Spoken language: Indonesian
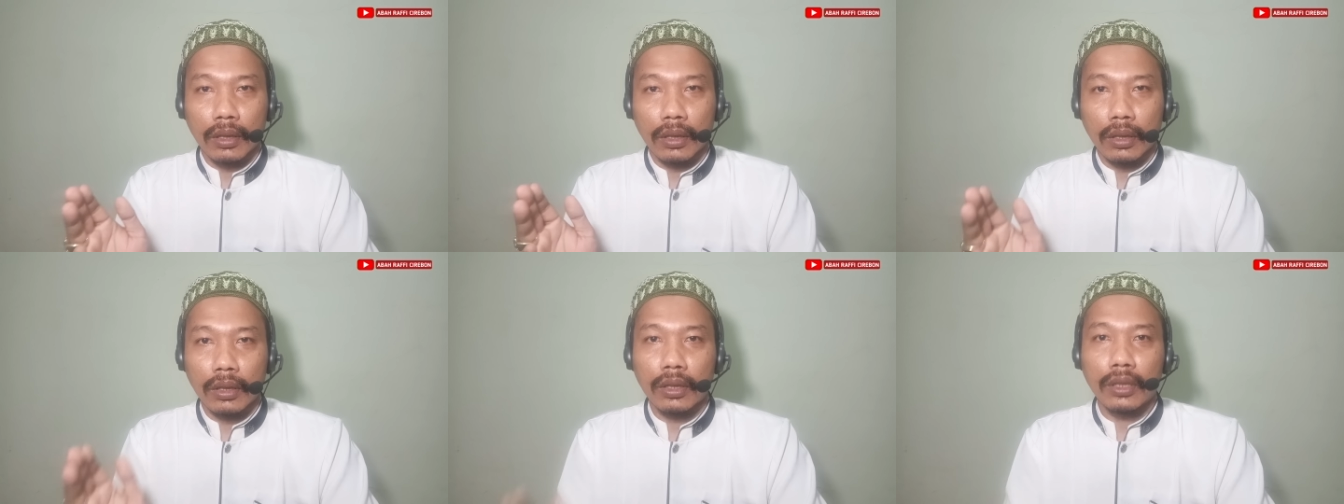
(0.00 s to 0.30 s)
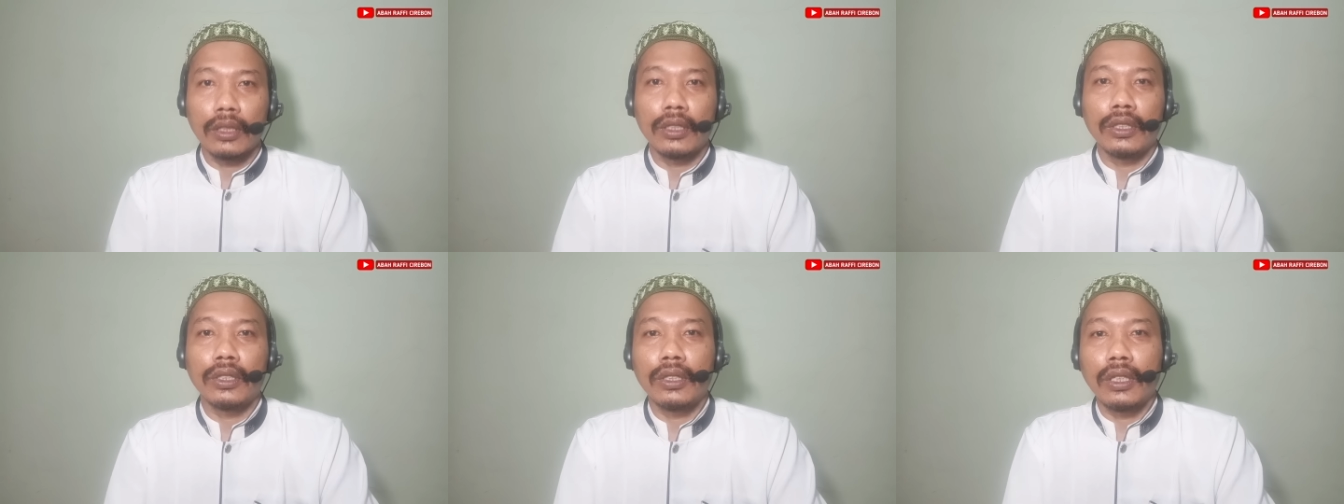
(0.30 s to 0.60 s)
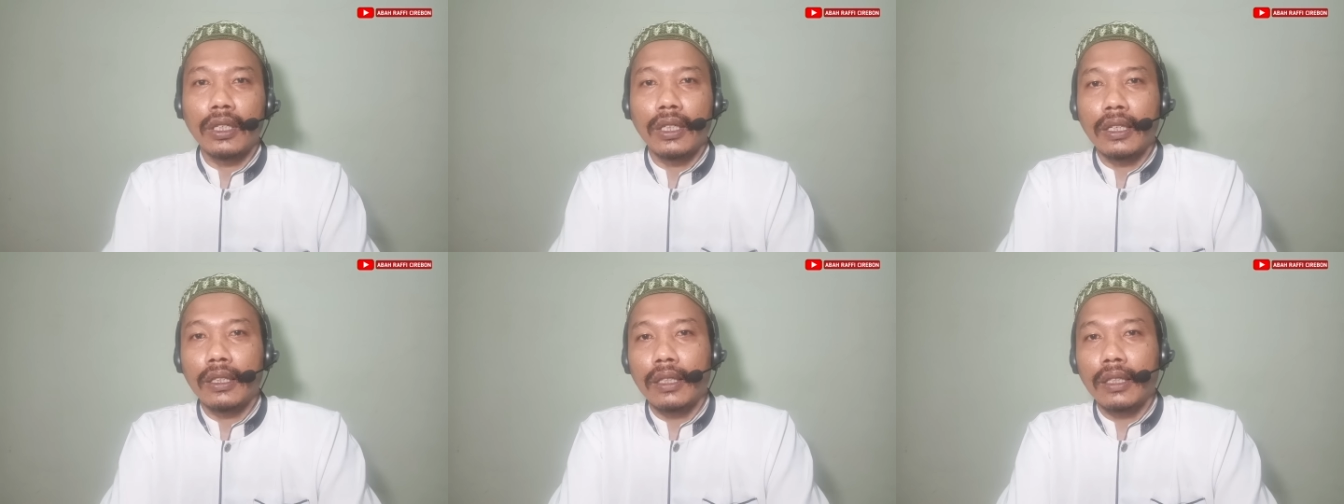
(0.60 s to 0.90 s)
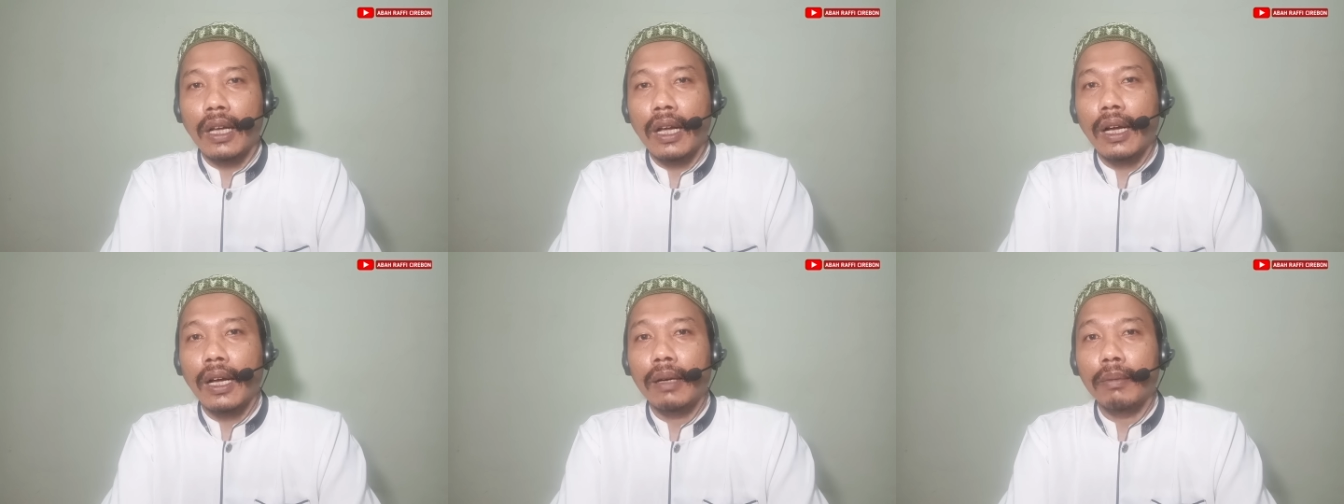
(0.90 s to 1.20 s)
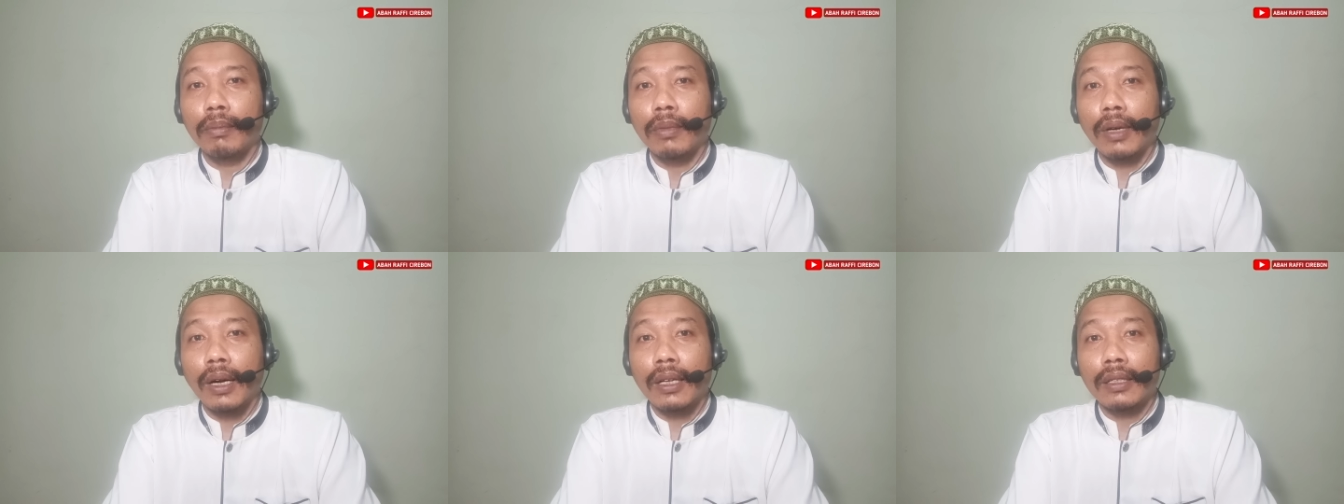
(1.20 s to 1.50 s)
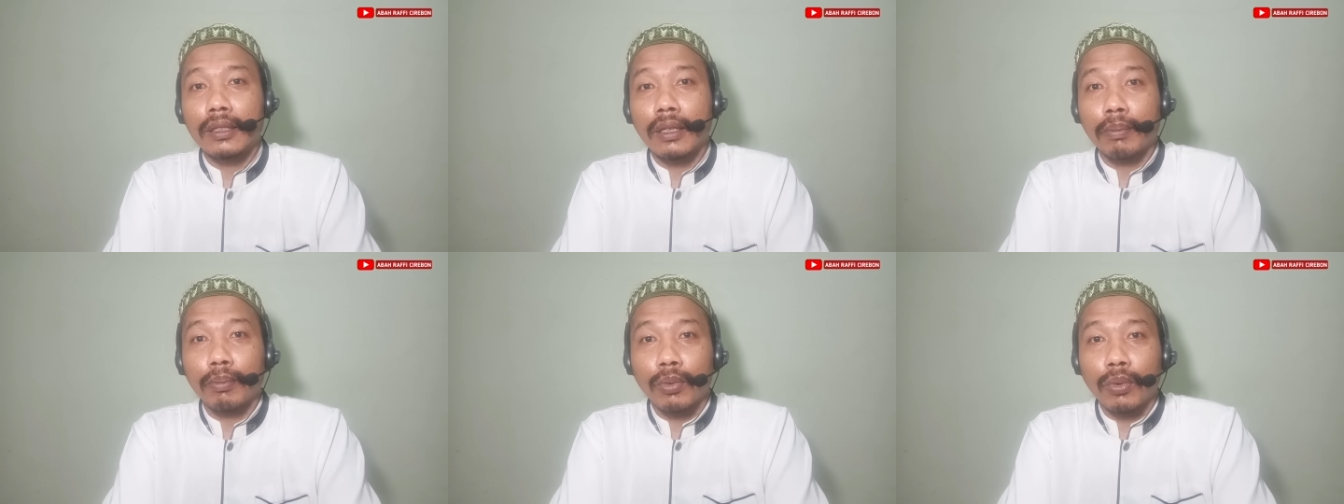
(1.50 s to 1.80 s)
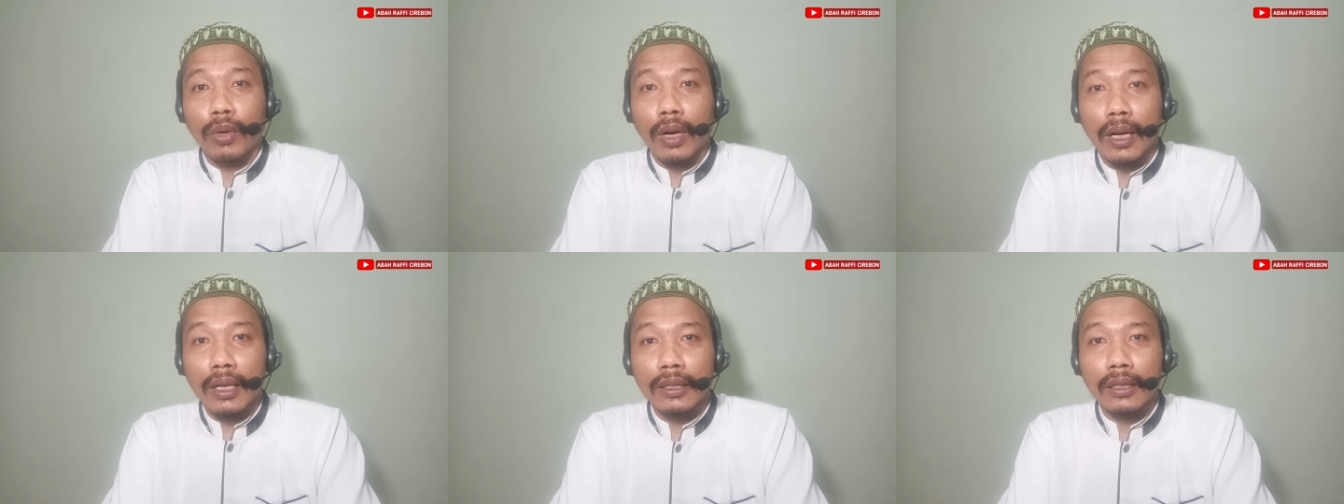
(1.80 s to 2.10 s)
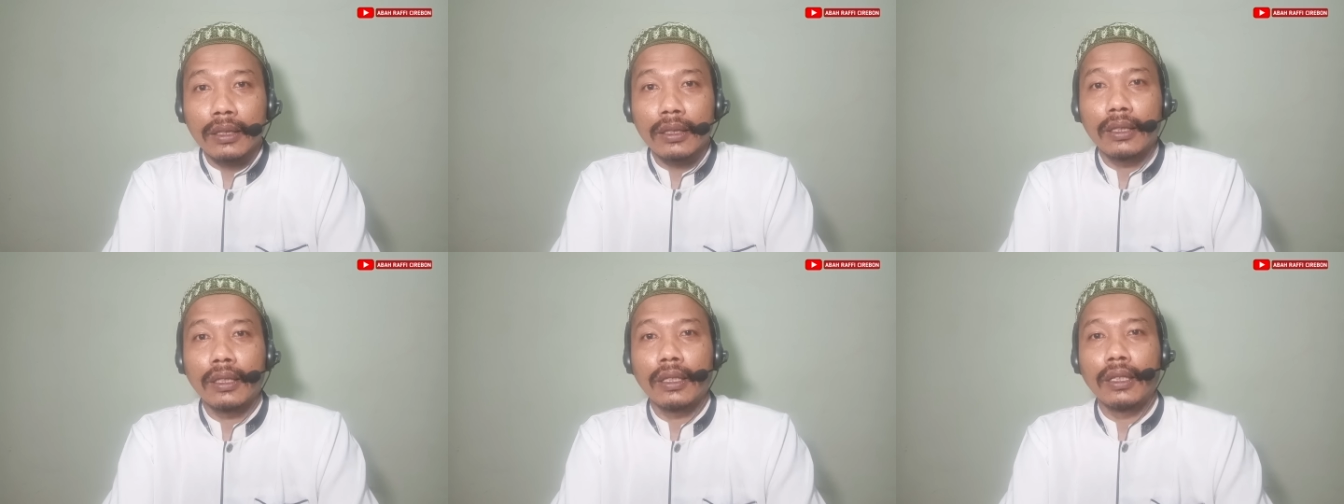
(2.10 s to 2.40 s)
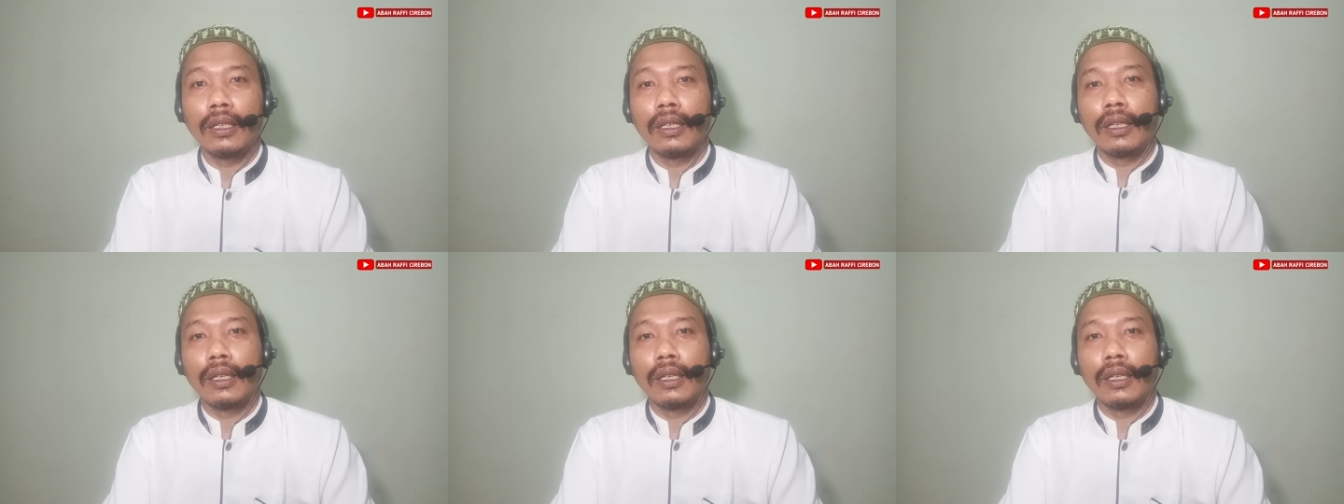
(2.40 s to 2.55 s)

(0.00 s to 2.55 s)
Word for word: eh, istri kita akan merasa puas